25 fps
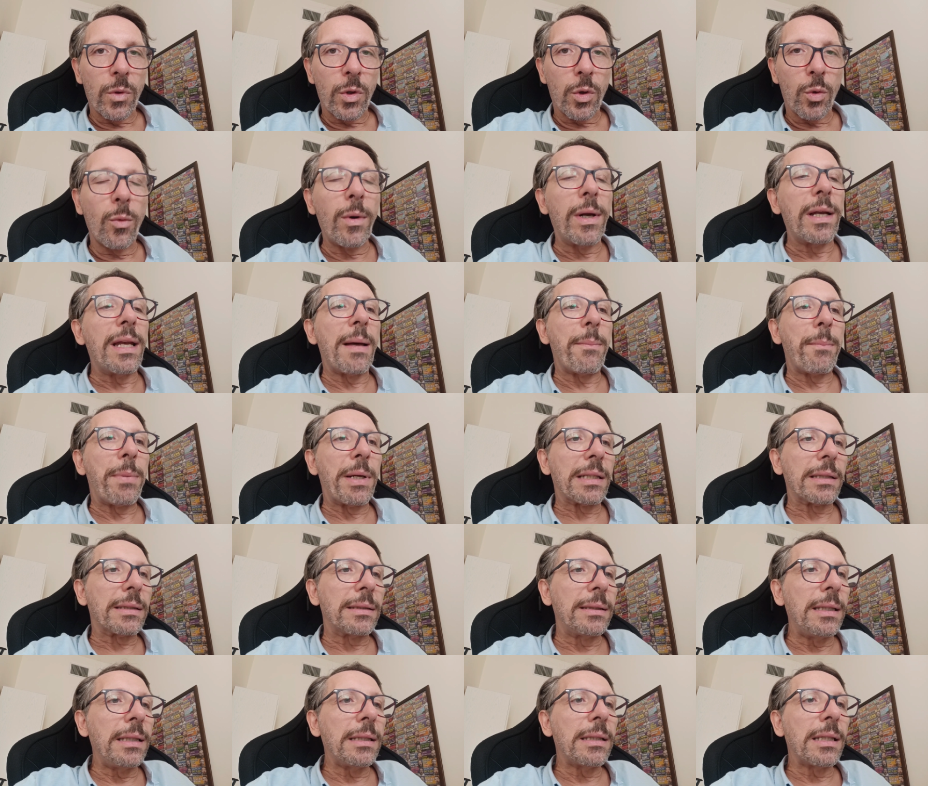Quella
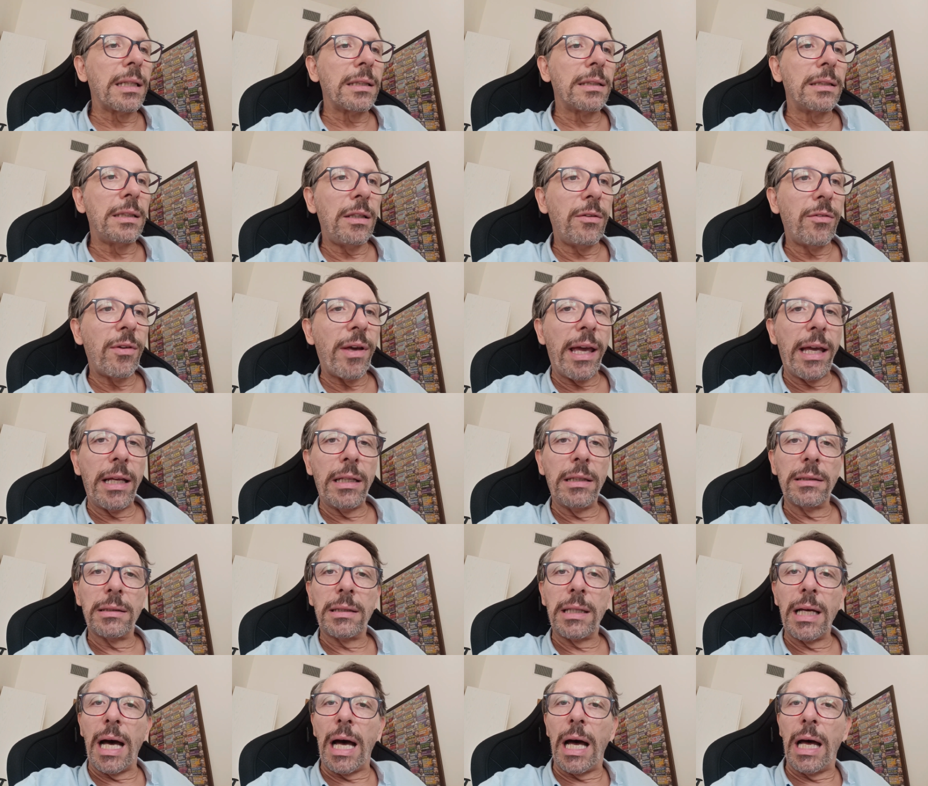partita
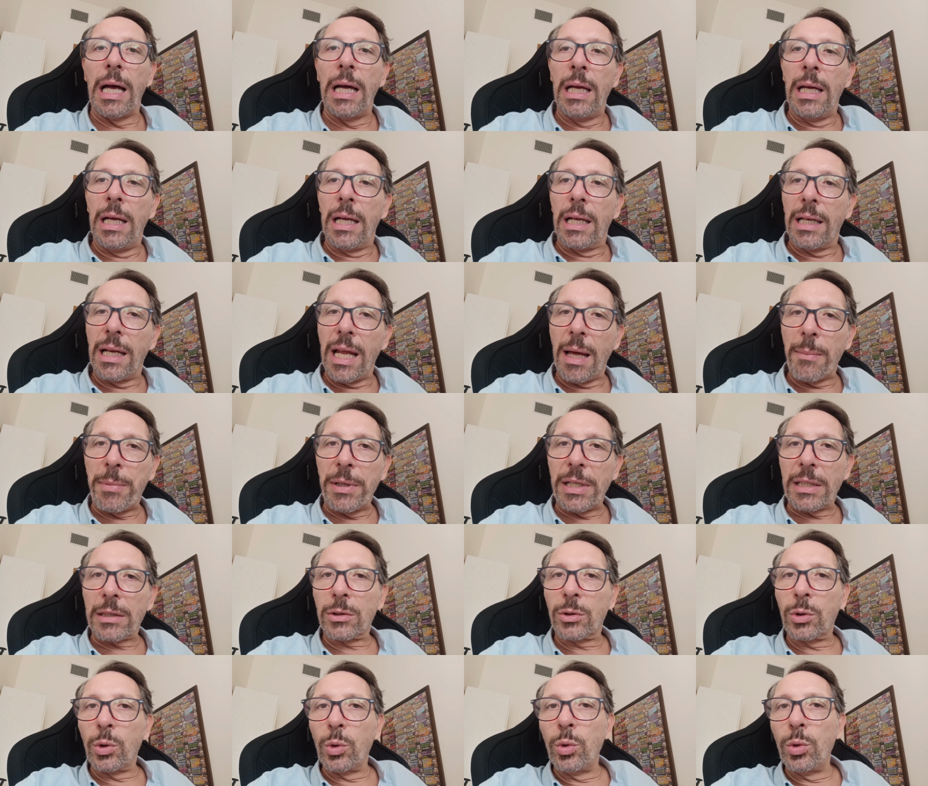diventa
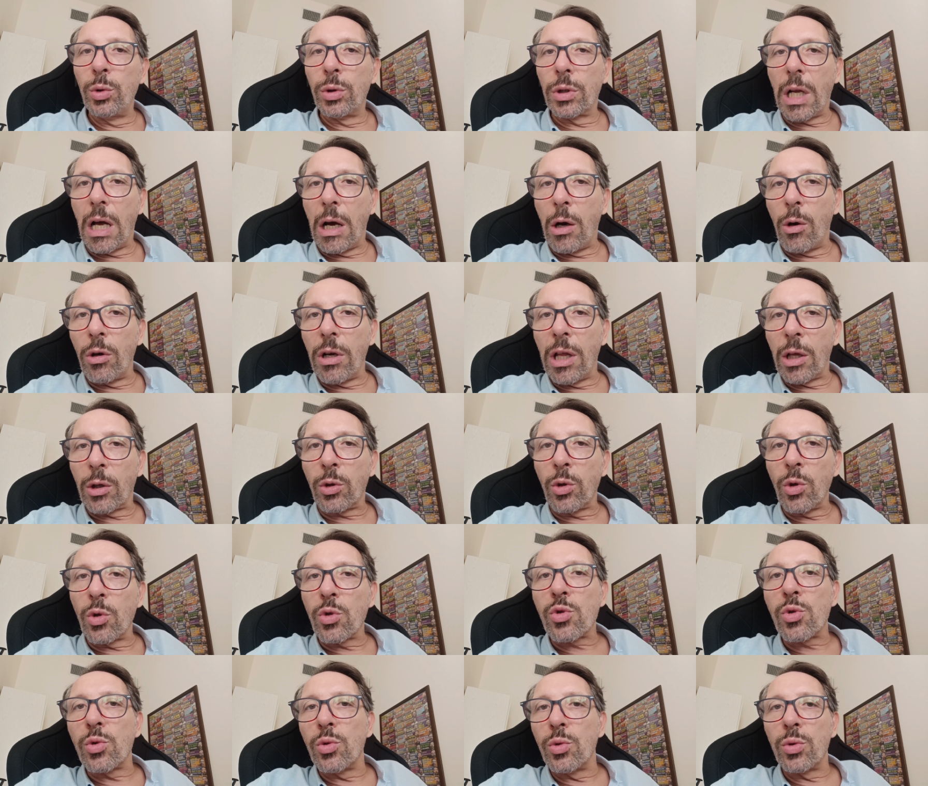l'apertura o la
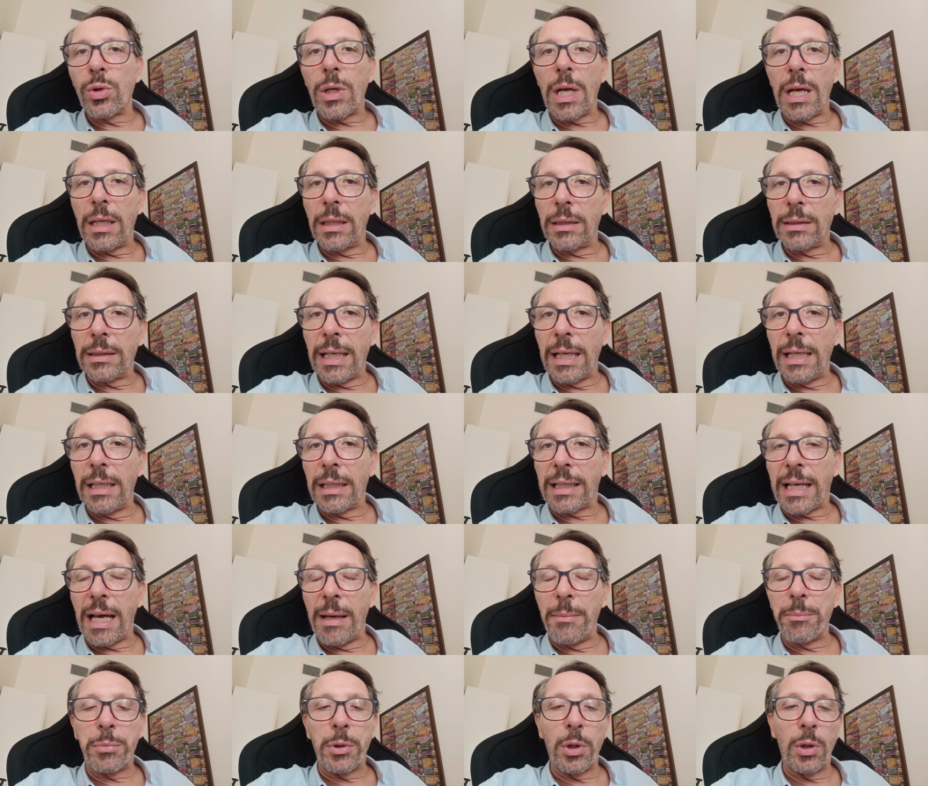chiusura del
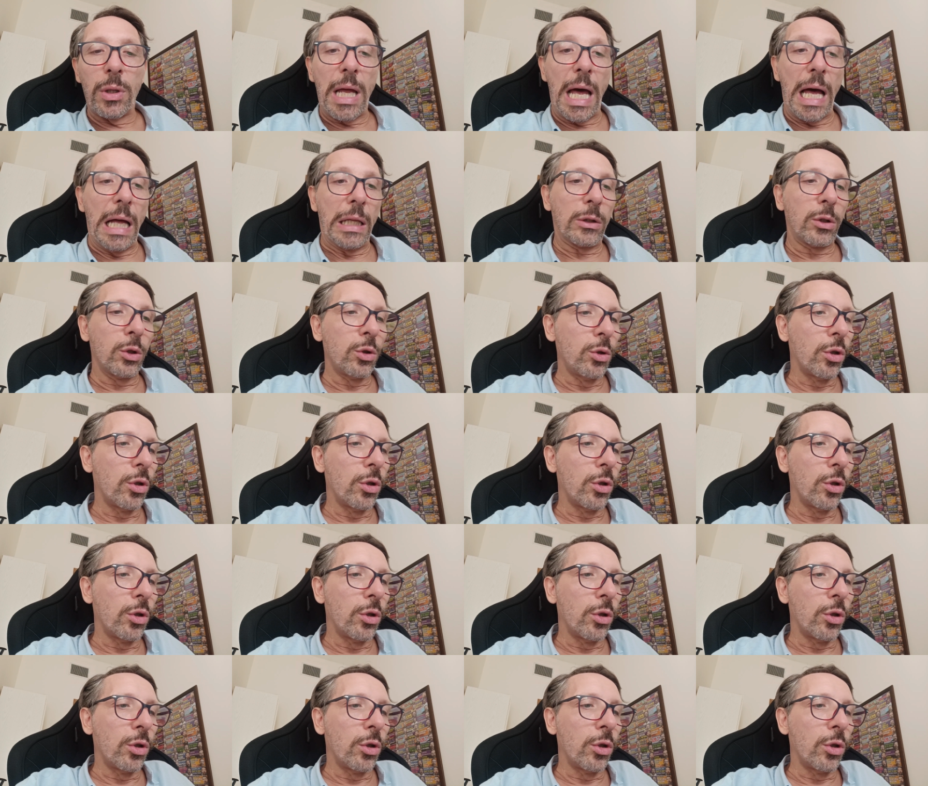campionato.